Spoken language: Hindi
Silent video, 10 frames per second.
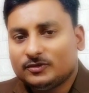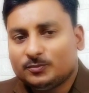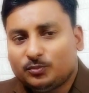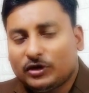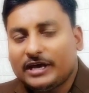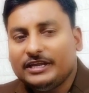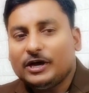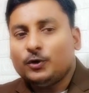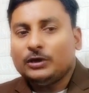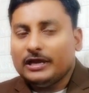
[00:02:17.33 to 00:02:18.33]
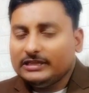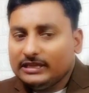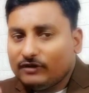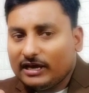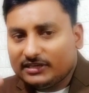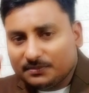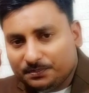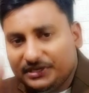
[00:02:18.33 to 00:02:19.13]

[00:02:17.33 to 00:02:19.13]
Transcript: तो पुरानी और नई दीवाल के